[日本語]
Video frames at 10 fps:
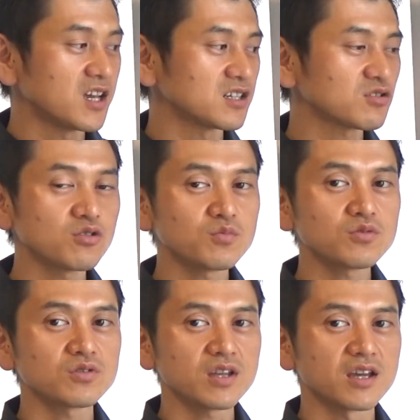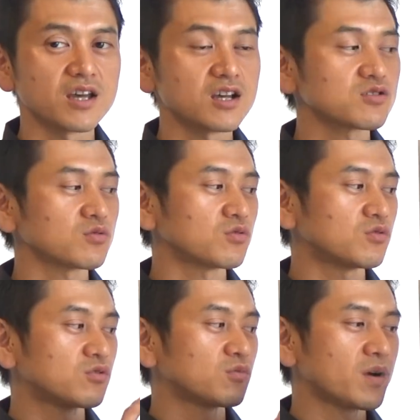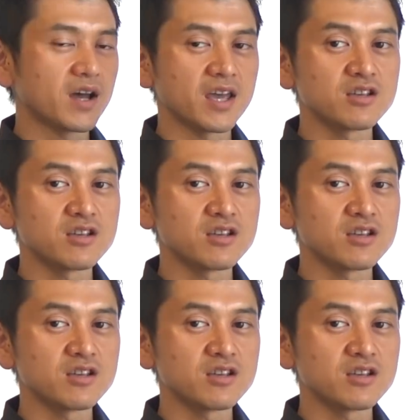えそういうもので、その、まあ、